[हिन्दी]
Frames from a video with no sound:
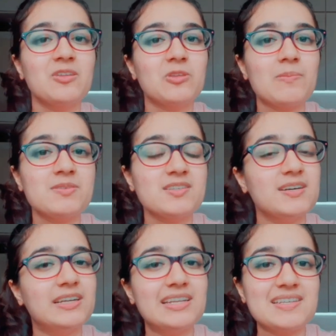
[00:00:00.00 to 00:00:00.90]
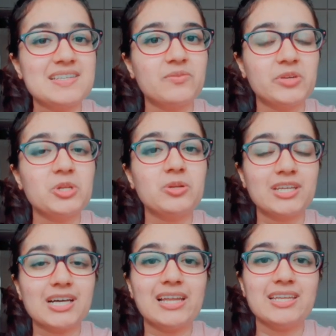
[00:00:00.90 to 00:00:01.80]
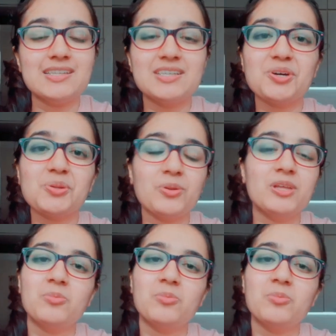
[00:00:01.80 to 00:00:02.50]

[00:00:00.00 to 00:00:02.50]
तो अब सर ने जैसे वीडियो निकाली थी और उन्होंने